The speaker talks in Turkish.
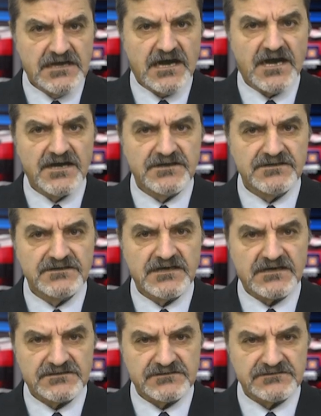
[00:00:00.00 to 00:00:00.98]
Ayinin
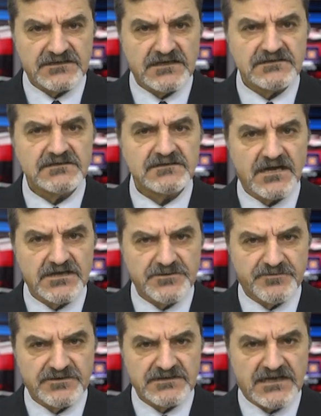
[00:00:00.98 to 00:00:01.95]
ardından
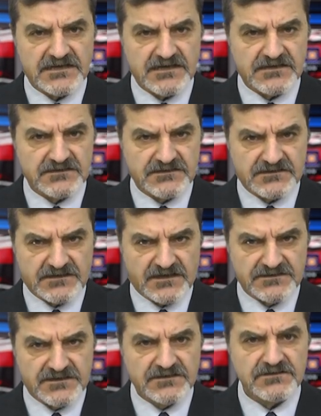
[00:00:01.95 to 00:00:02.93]
Rahip Narek
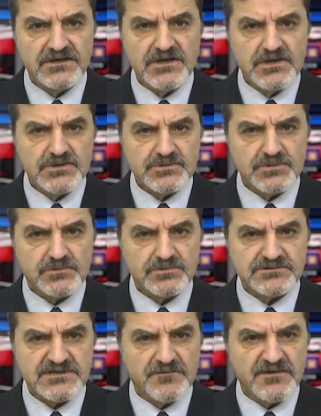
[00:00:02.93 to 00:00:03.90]
Dikranyan su
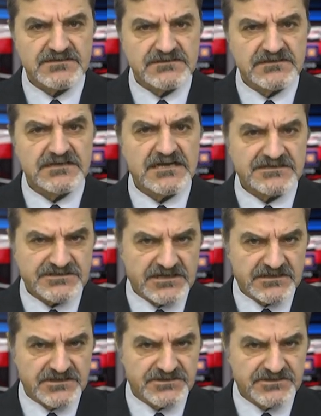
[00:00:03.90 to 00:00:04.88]
kutsamasını
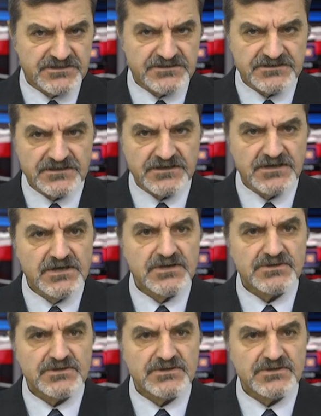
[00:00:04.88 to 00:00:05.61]
gerçekleştirdi.